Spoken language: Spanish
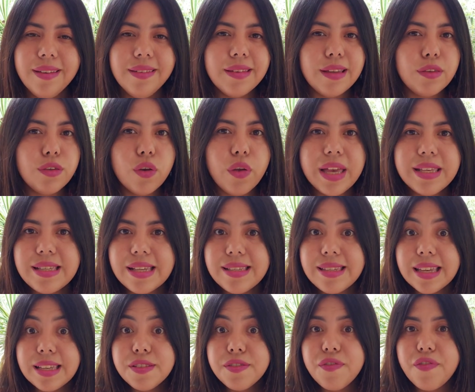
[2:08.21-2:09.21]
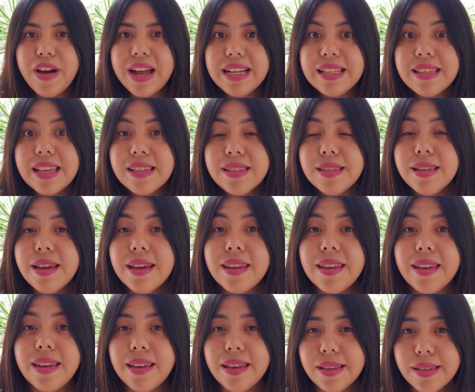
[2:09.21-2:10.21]
de todas esas falsas
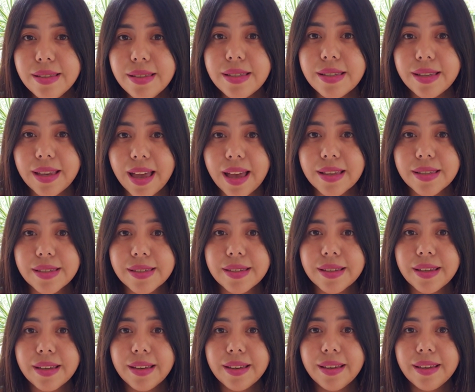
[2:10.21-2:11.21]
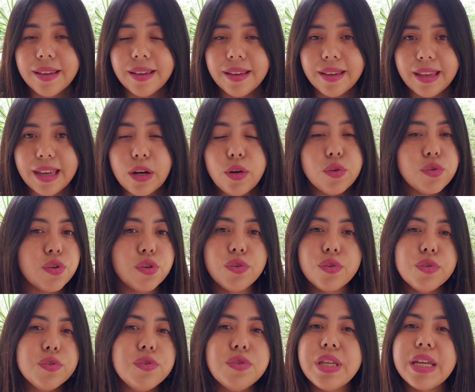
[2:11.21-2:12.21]
creencias que
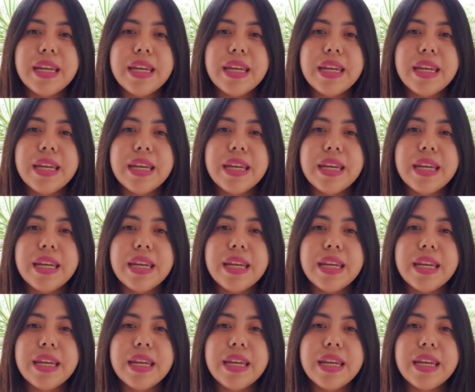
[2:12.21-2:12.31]
nosotros